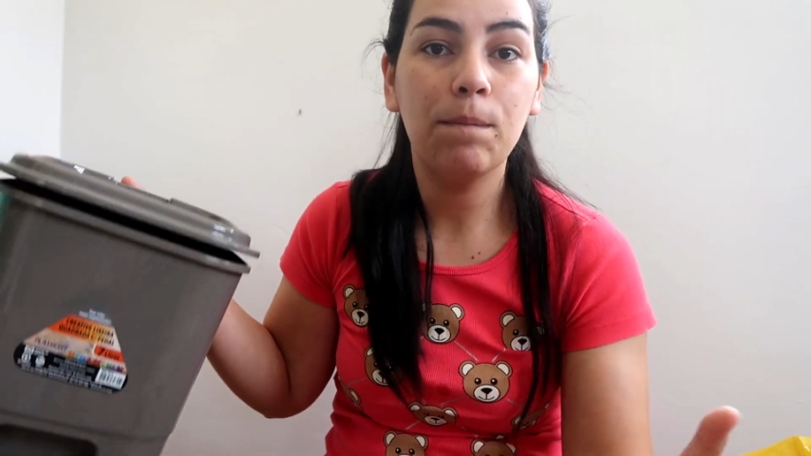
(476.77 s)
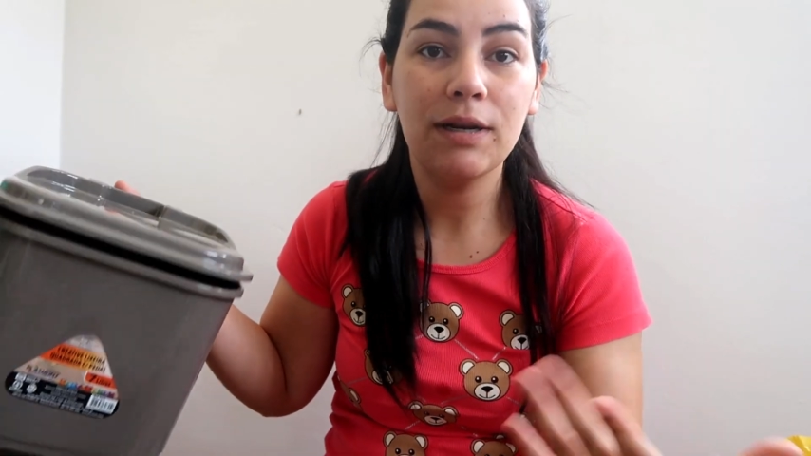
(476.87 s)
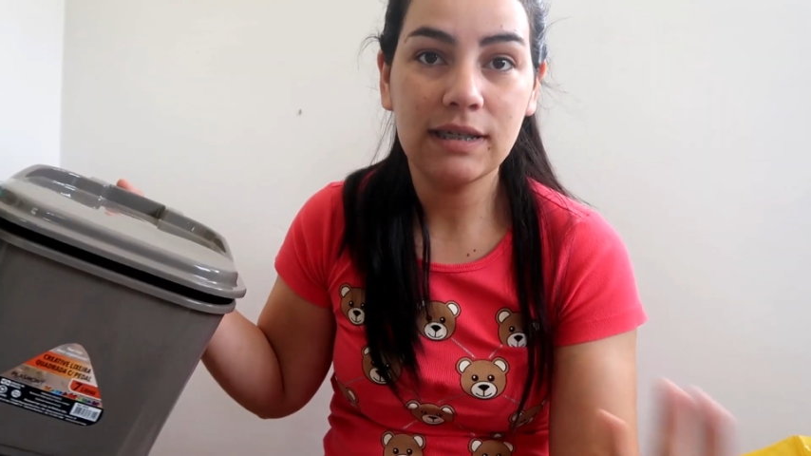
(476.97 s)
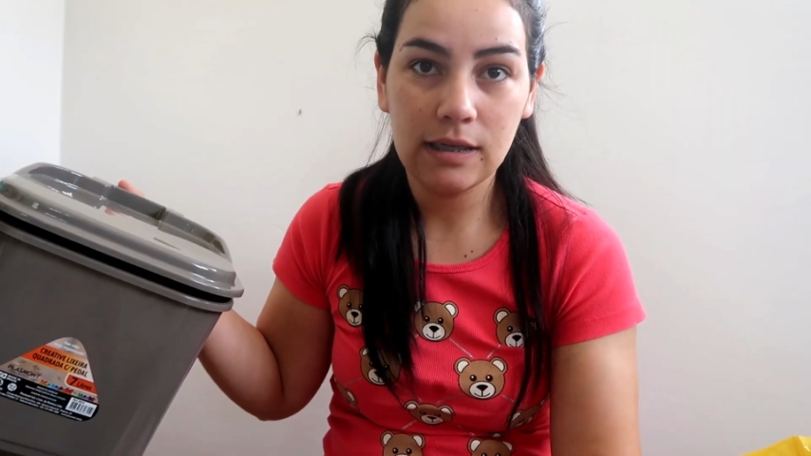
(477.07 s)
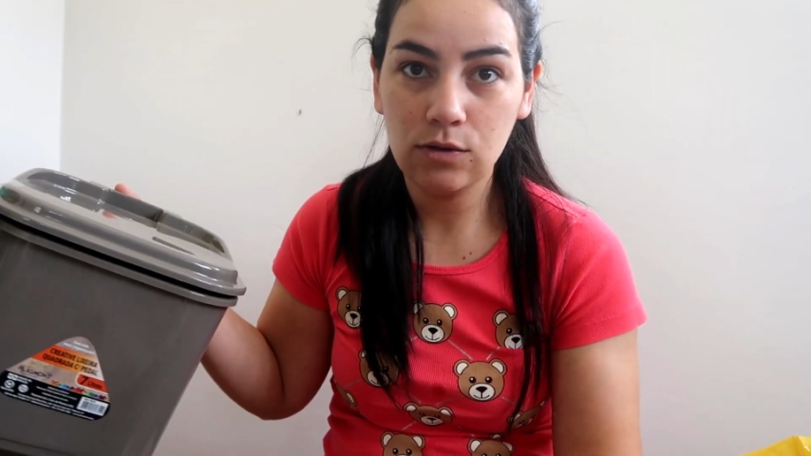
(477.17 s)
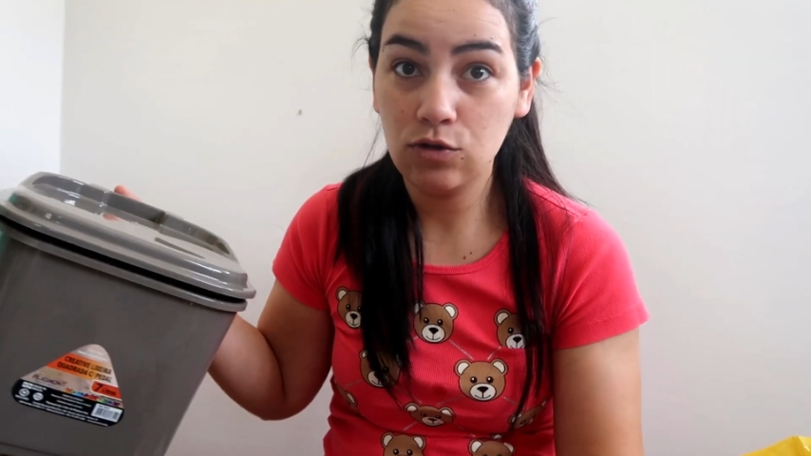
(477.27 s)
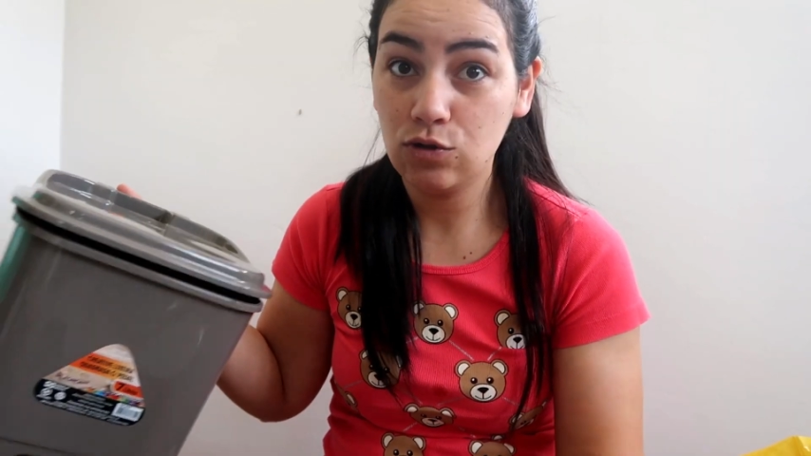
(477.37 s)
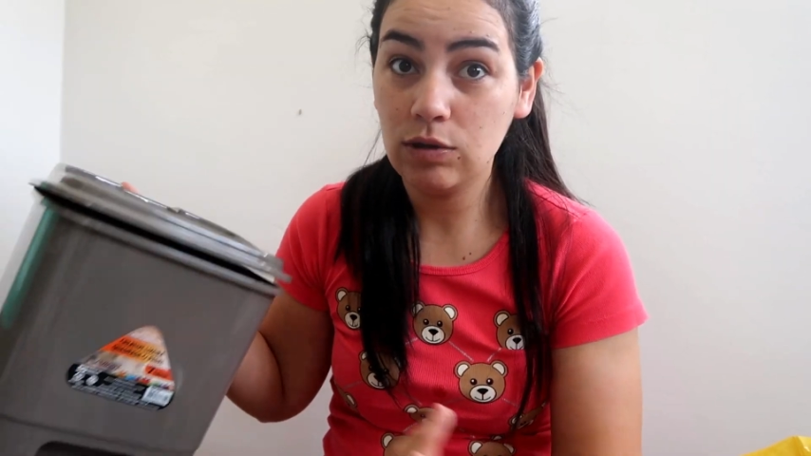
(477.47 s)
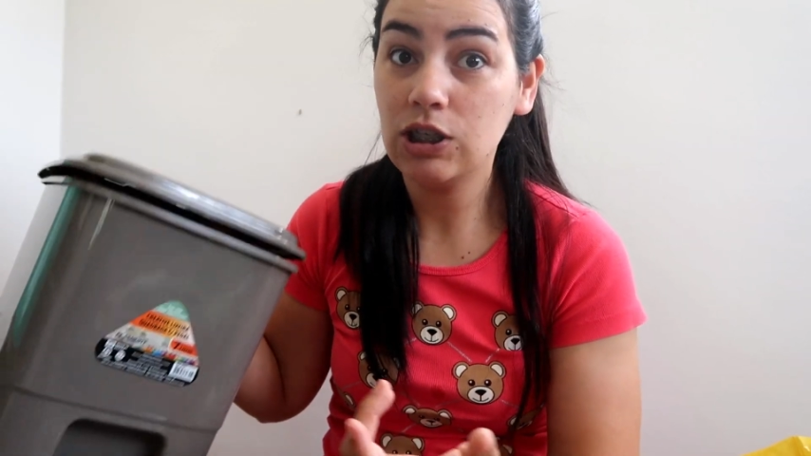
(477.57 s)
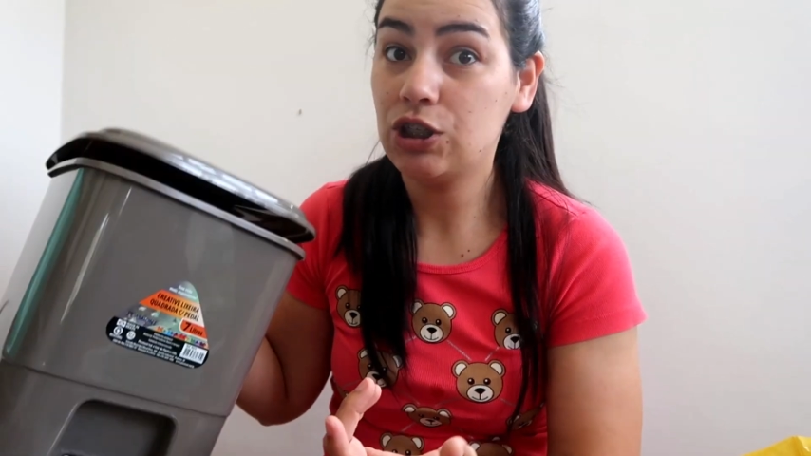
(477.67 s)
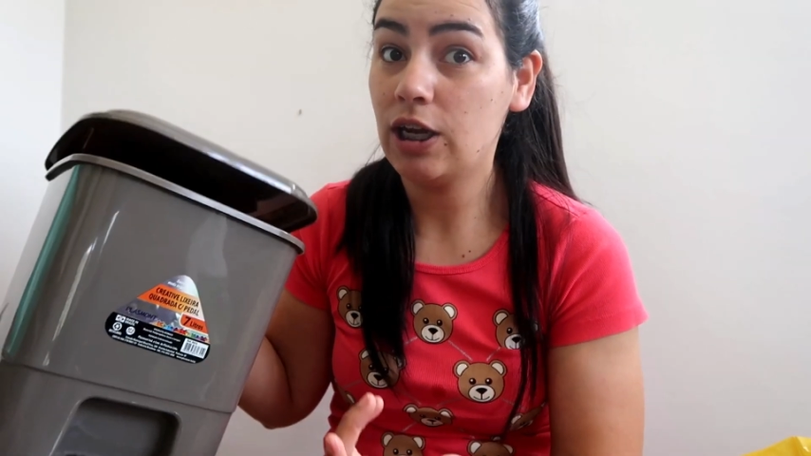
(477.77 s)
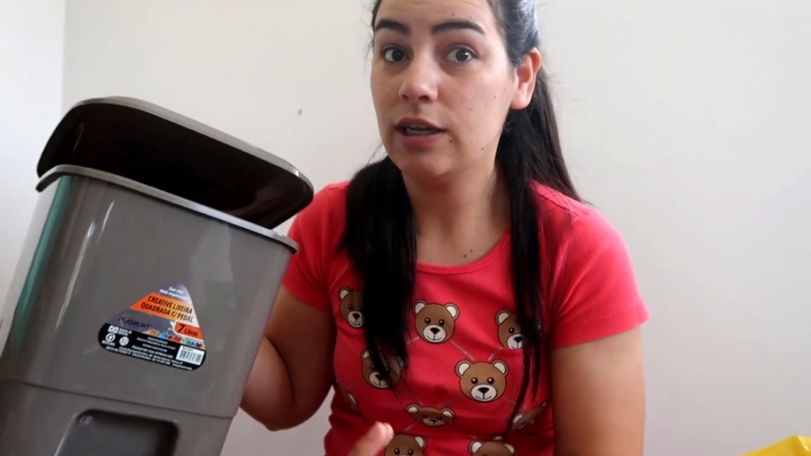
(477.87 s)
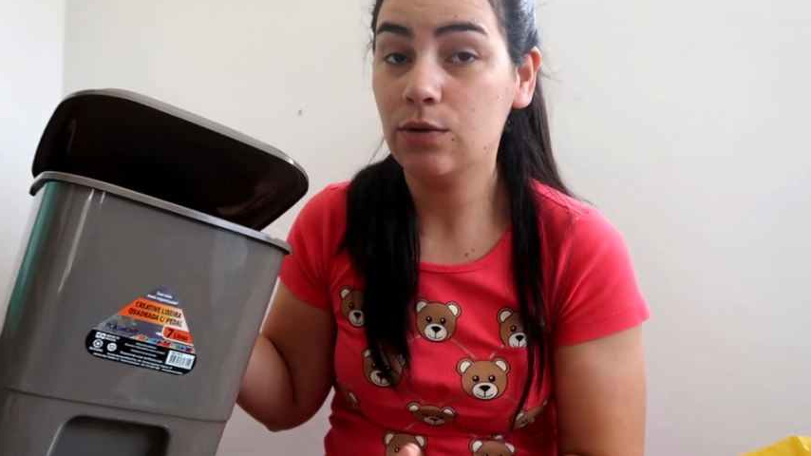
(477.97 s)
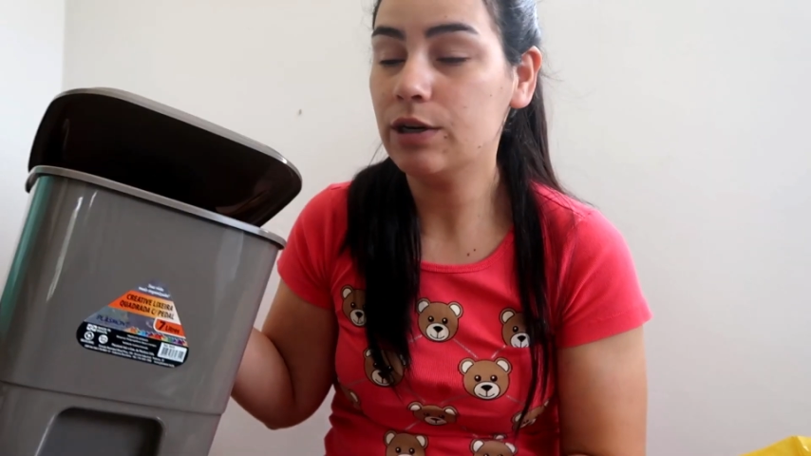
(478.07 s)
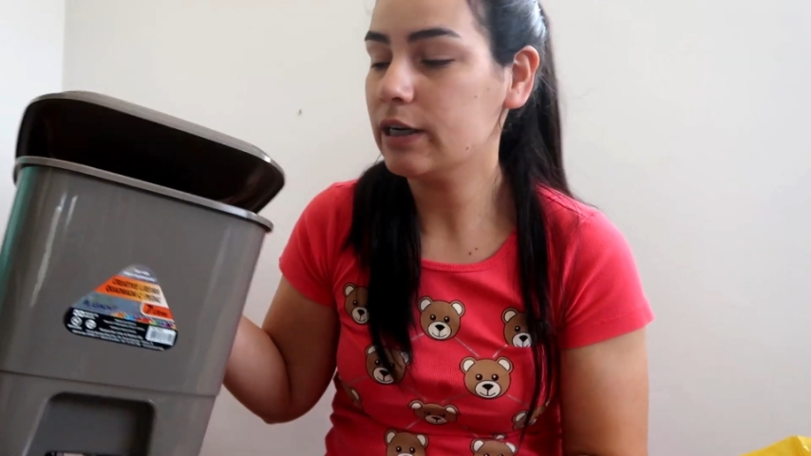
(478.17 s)
preciso de um
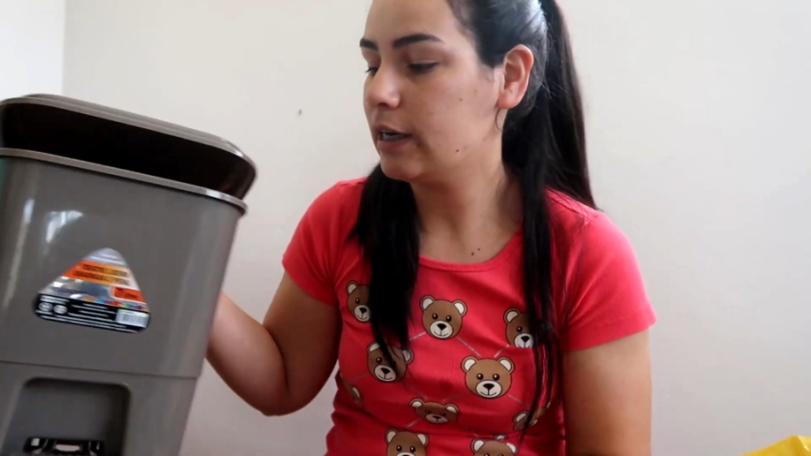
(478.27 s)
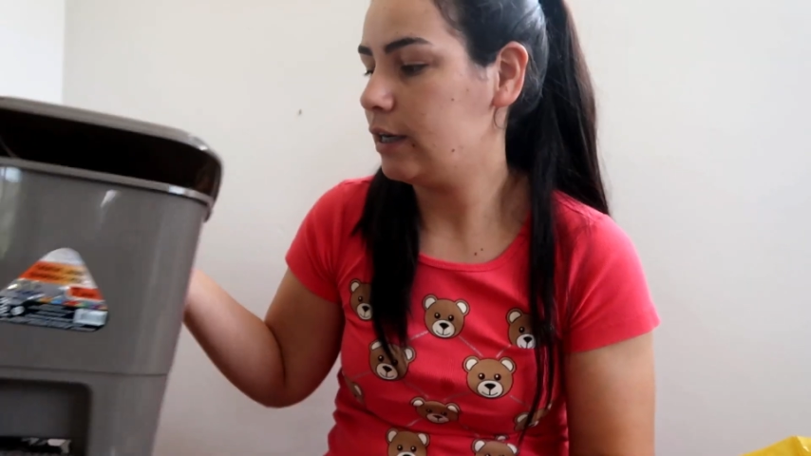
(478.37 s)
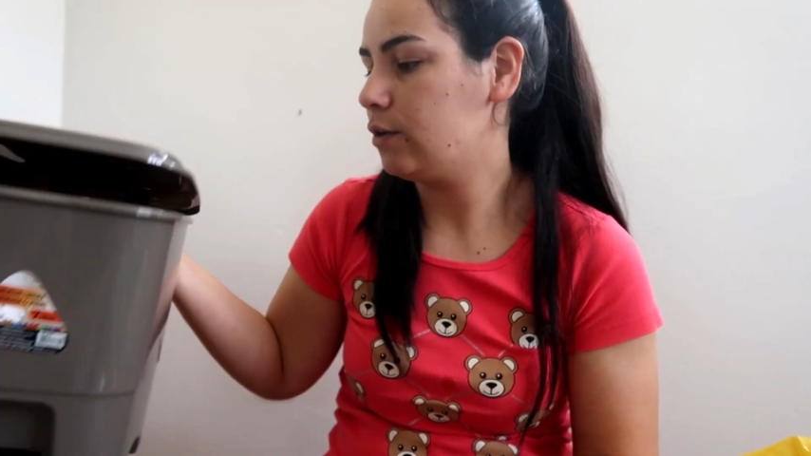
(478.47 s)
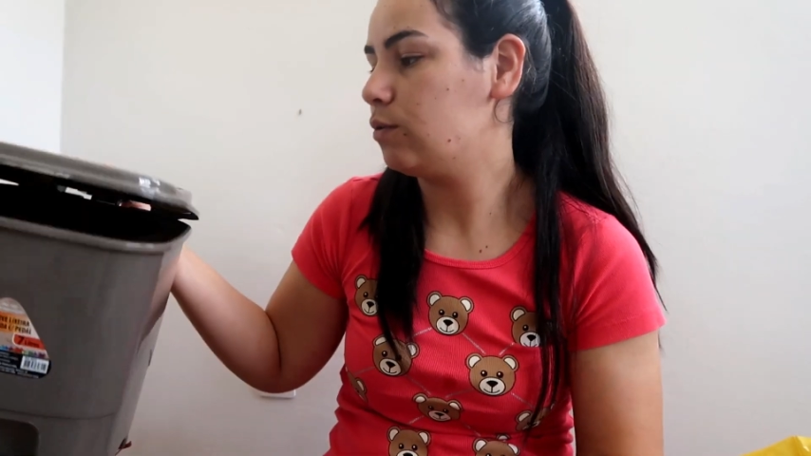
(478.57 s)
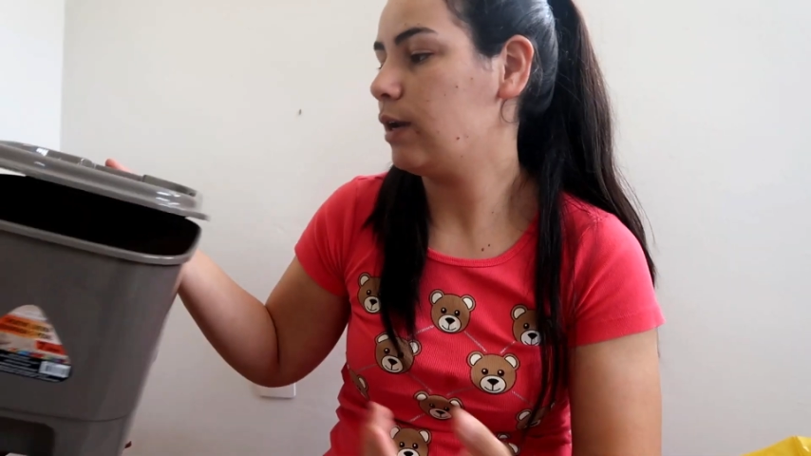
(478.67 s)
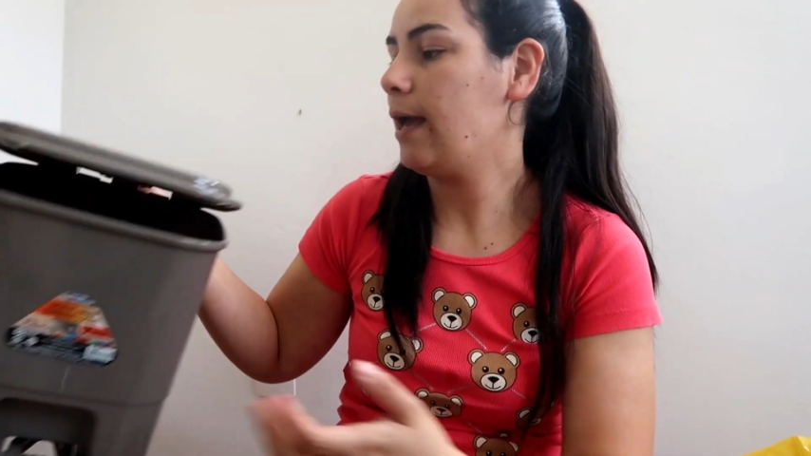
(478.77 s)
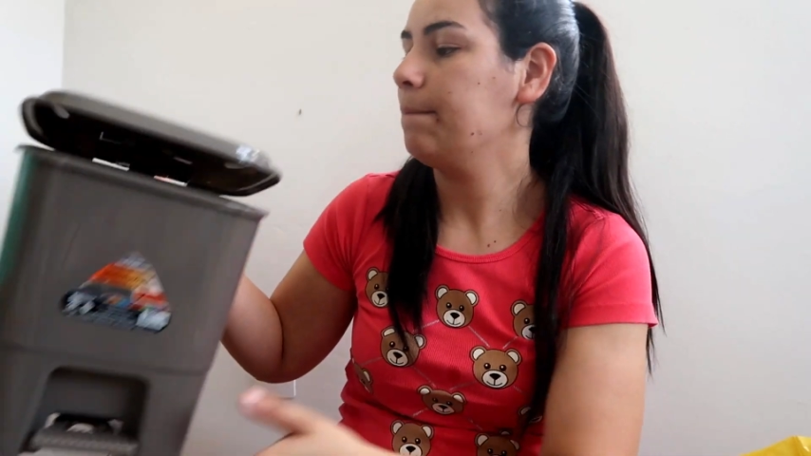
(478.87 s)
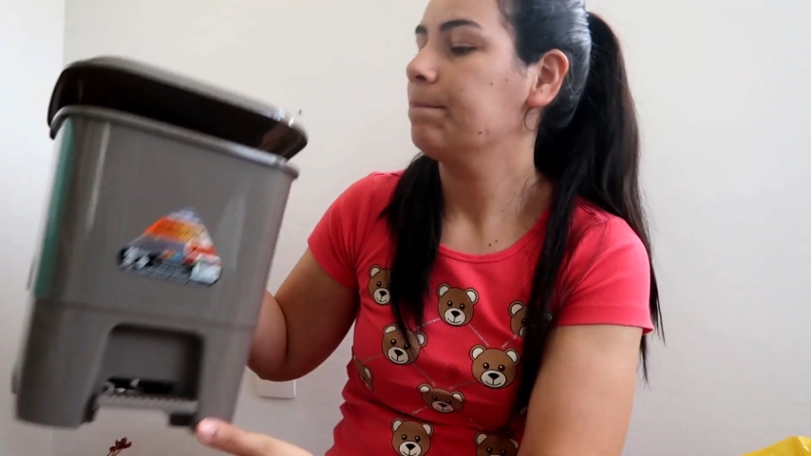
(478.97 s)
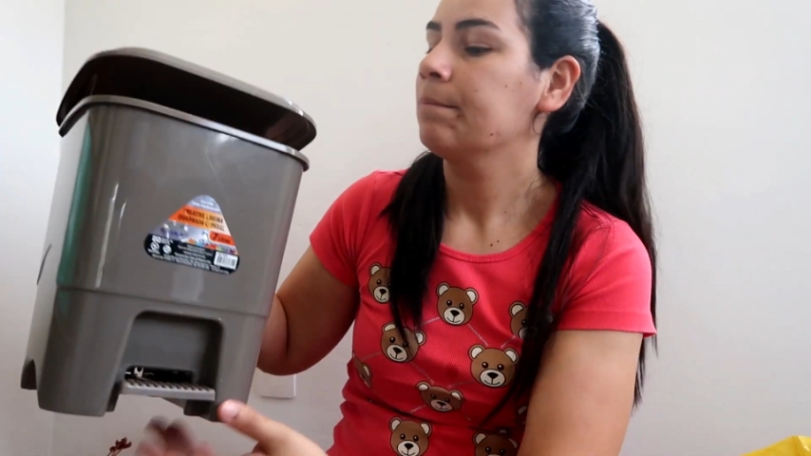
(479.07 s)
lixeirinho orgânico, né?